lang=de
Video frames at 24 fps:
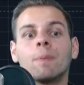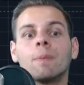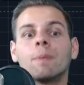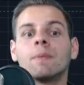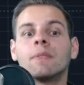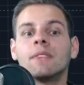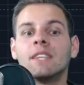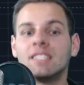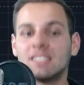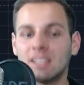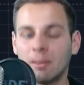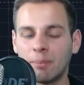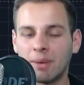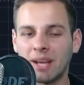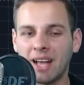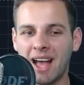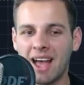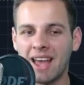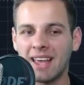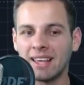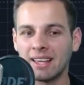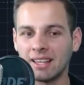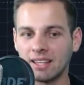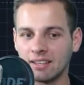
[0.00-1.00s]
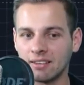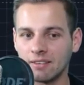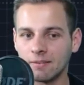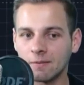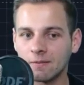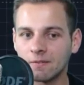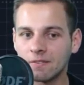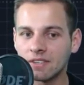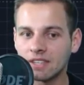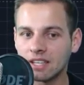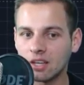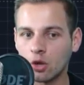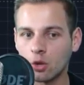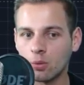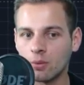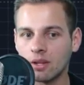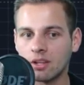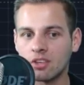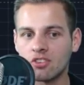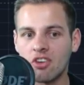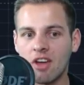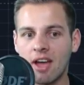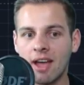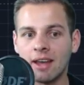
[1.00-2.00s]
dieser Bereich wird darüber
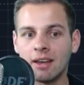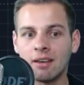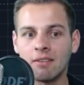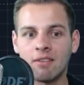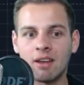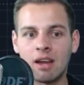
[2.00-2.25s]
entscheiden,